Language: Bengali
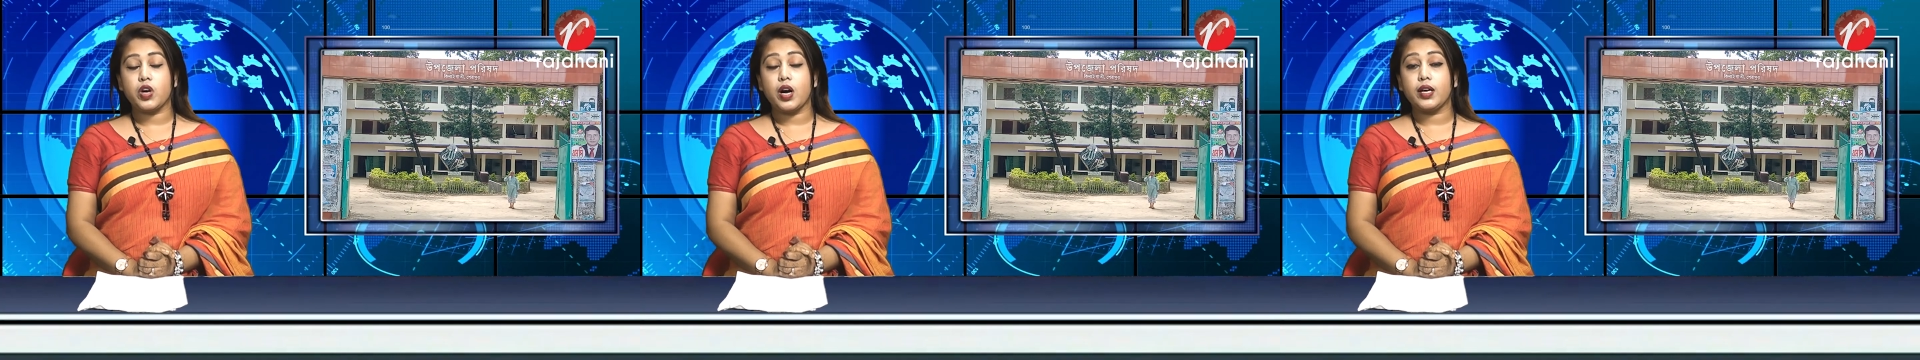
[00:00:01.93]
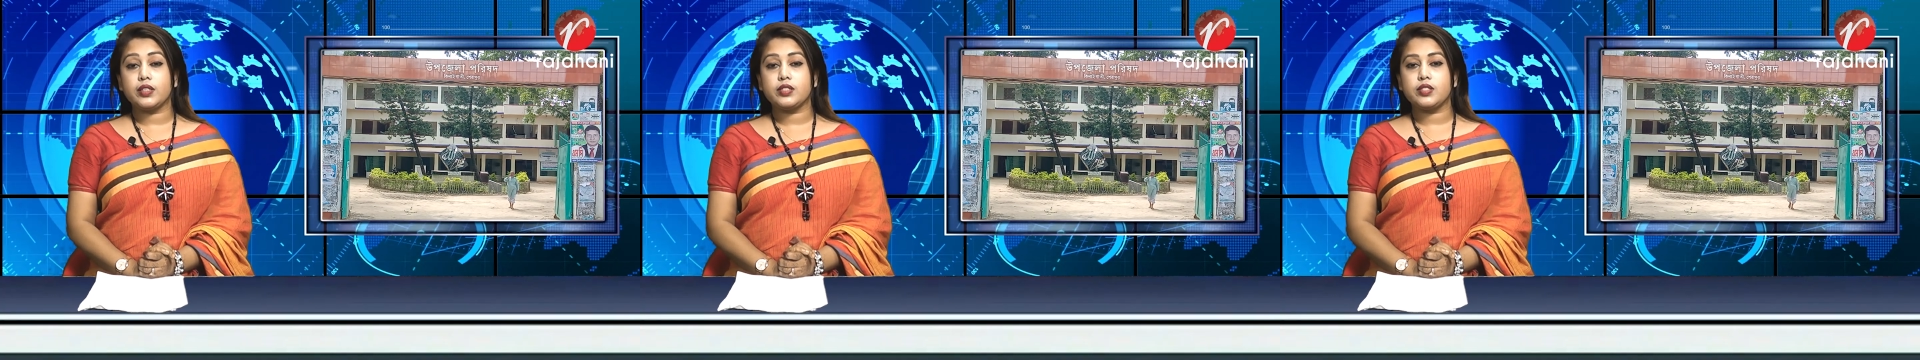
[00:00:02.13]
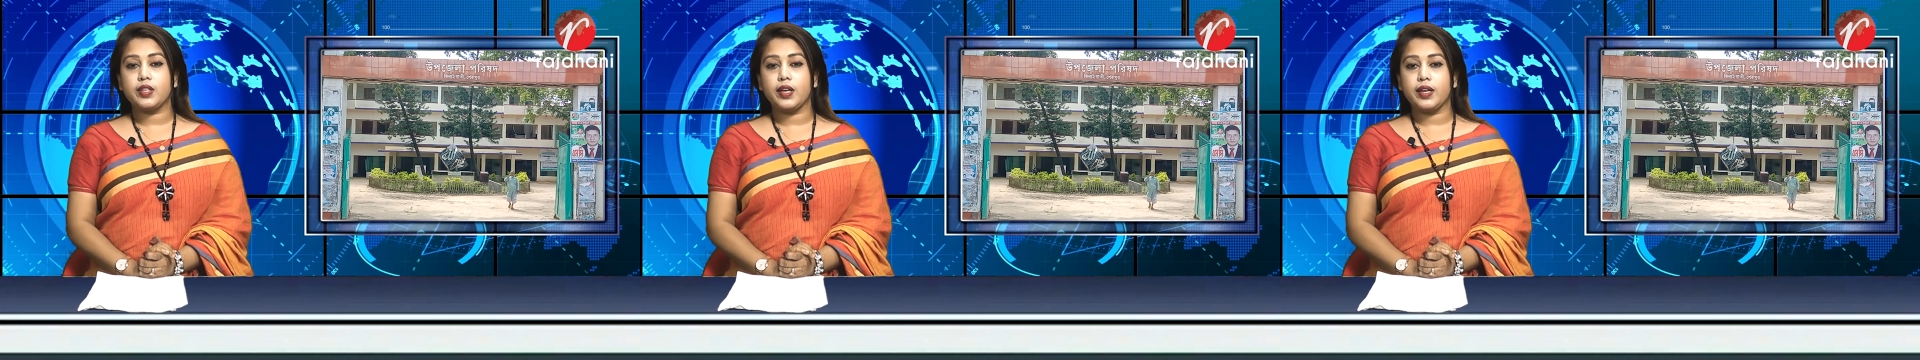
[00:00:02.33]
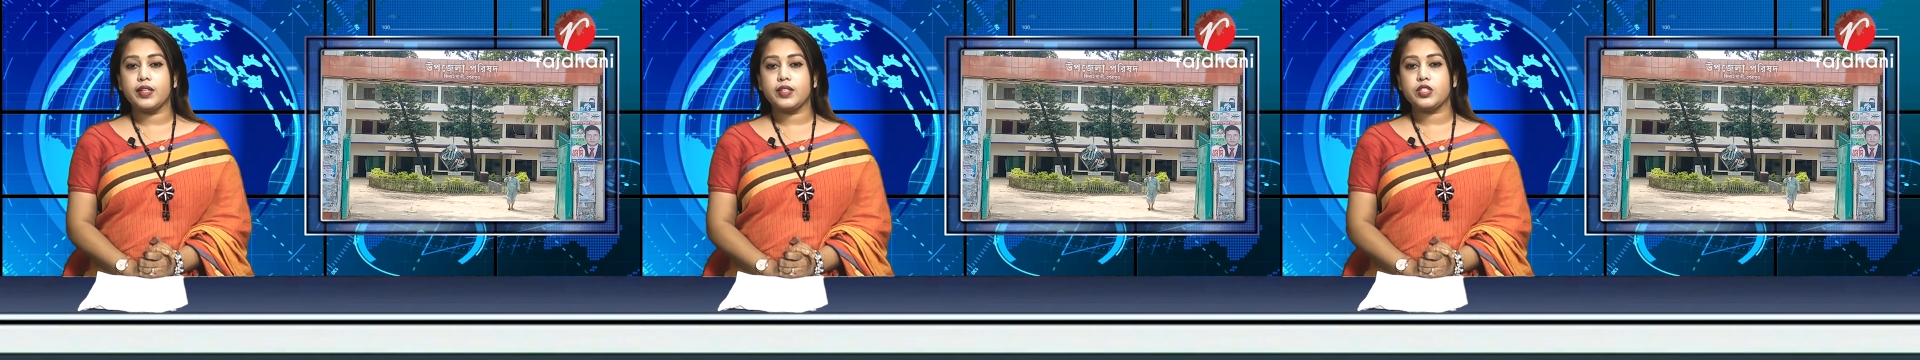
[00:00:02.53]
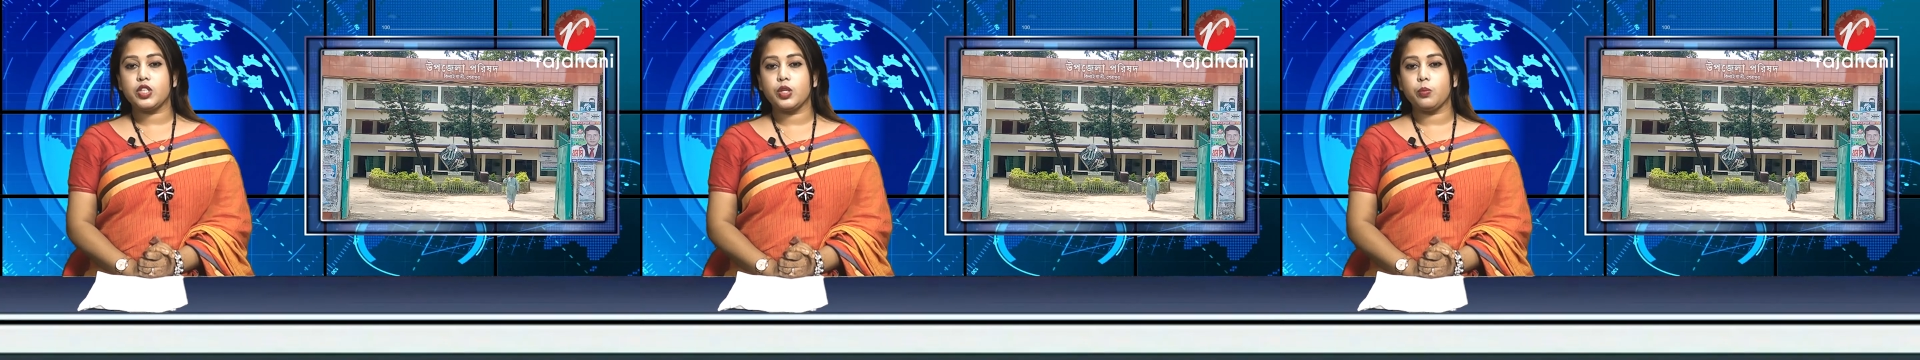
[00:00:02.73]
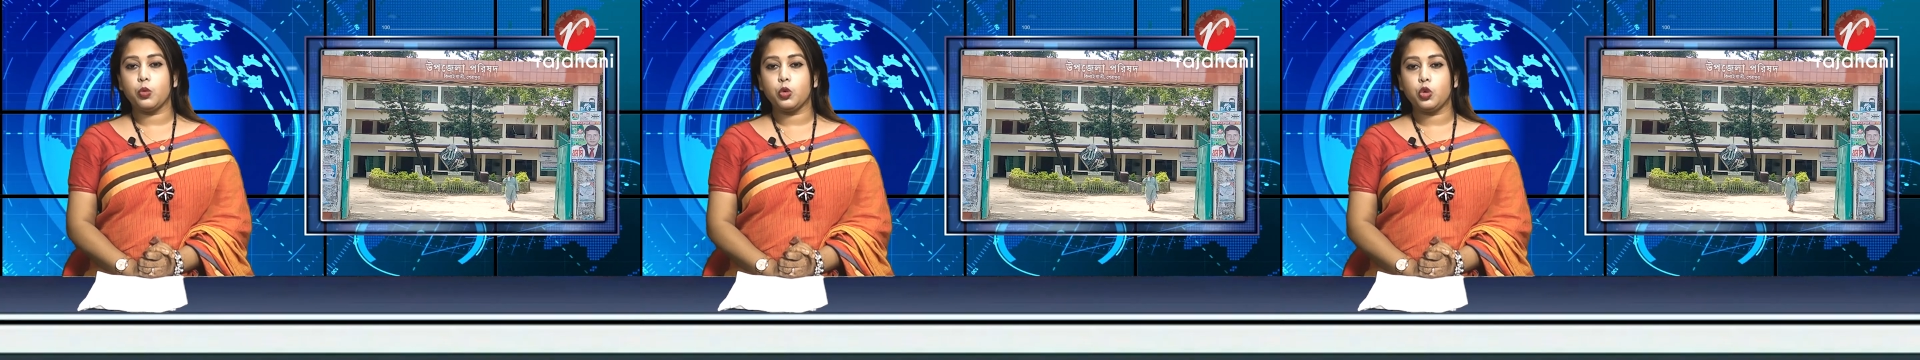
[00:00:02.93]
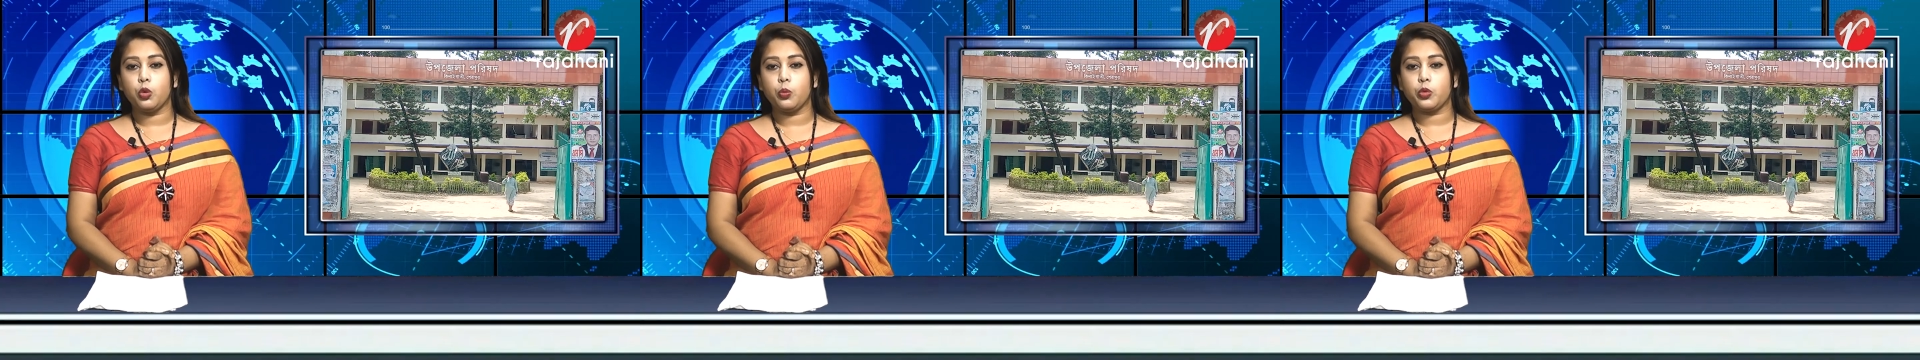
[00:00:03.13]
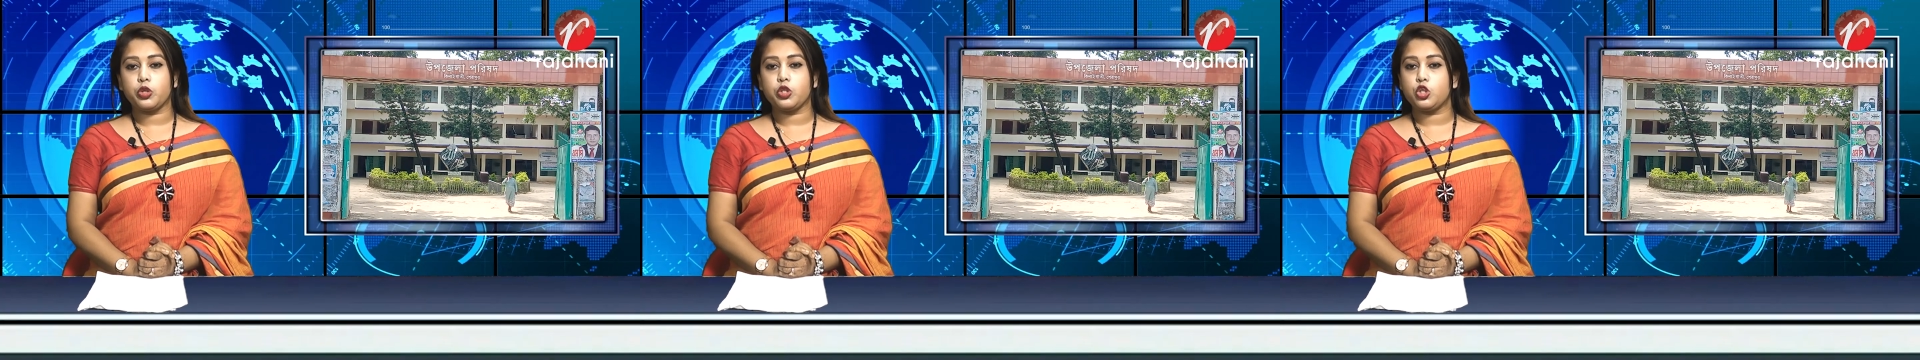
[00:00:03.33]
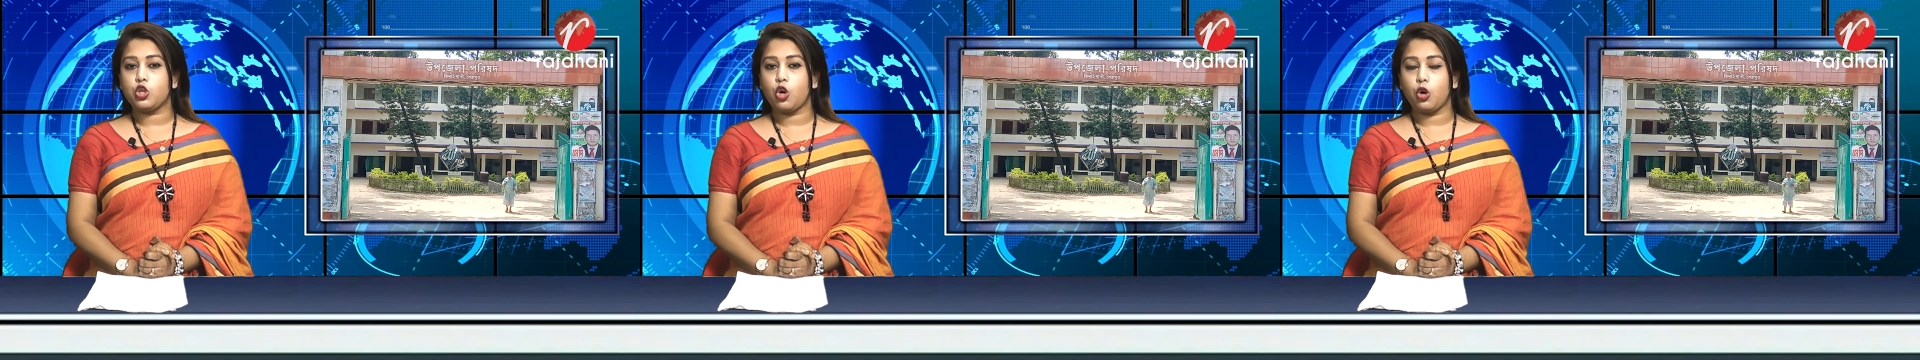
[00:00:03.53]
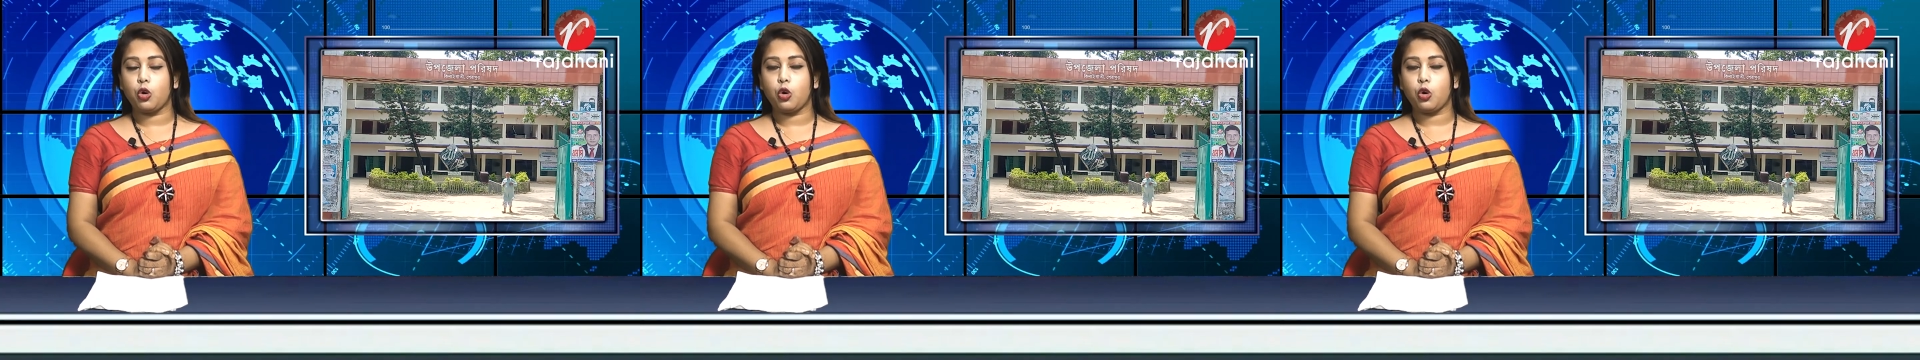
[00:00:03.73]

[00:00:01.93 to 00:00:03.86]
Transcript: ট্রাক সিএনজির মুখোমুখি